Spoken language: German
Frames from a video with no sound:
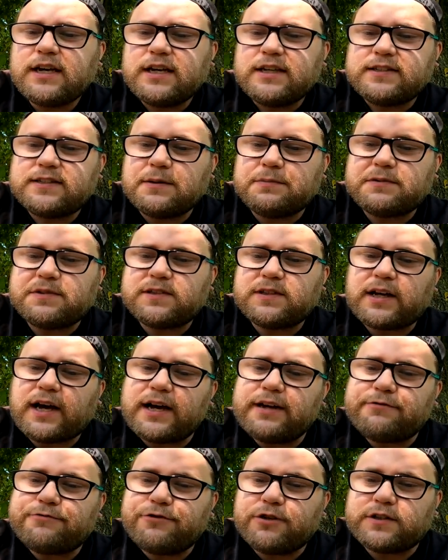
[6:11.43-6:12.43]

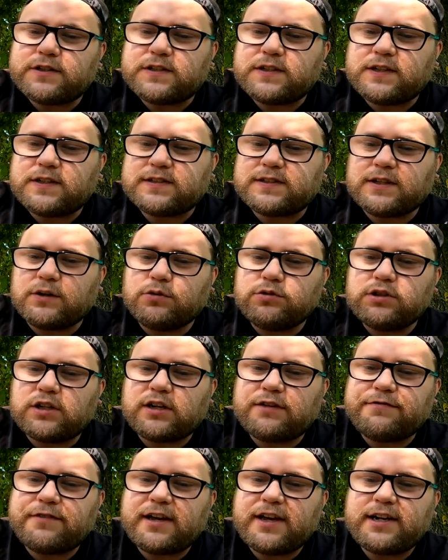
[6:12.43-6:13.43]
1743 ist der
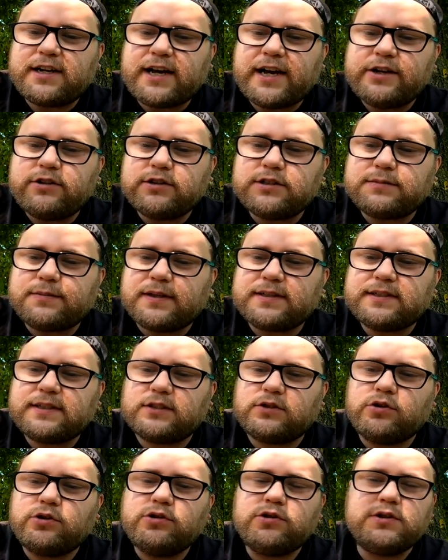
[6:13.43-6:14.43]
100er Wert,
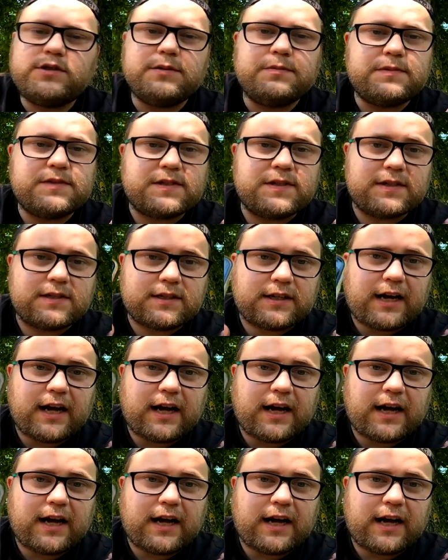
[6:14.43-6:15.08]
2179.